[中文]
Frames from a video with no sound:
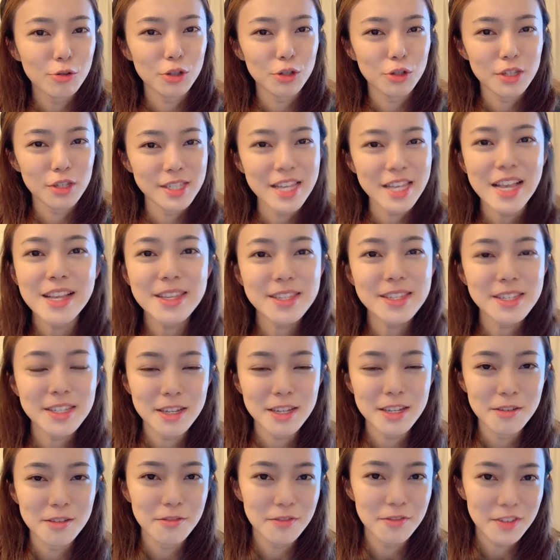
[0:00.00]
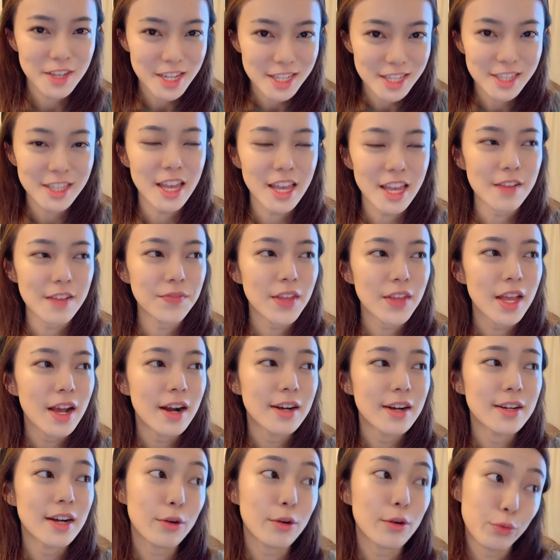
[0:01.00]
就是 sensitive 一点。
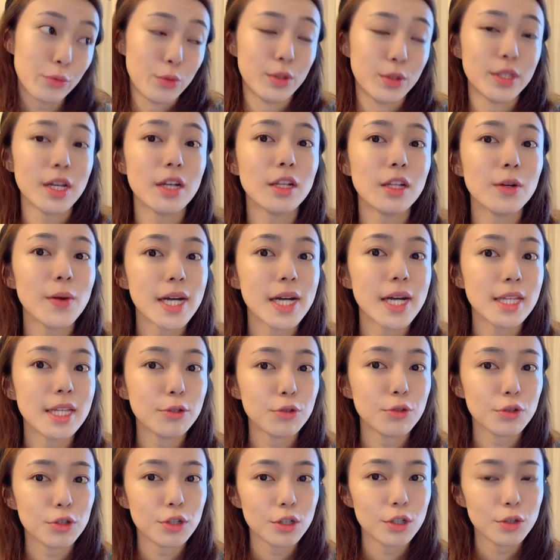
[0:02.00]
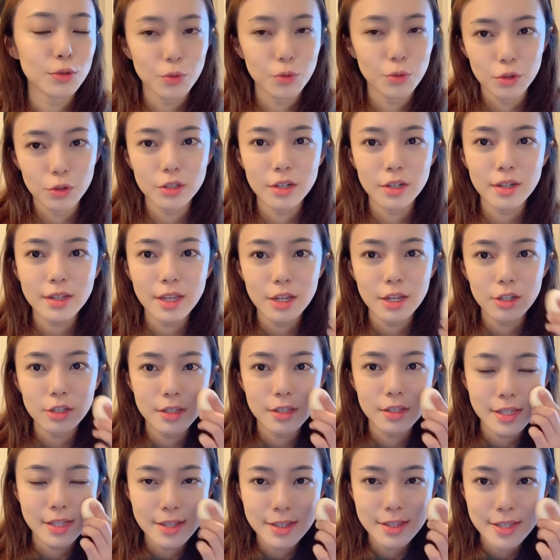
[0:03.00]
然后女校的话呢，就是女生也是
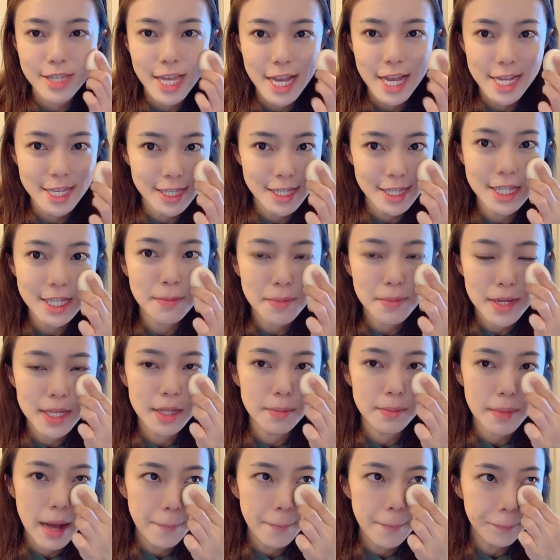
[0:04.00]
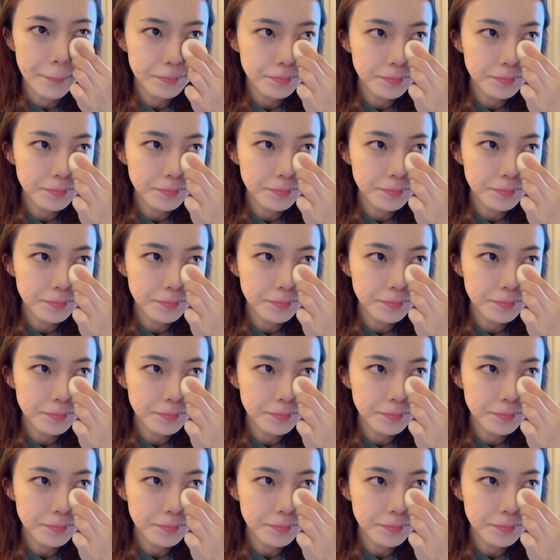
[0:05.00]
心思很细腻的嘛。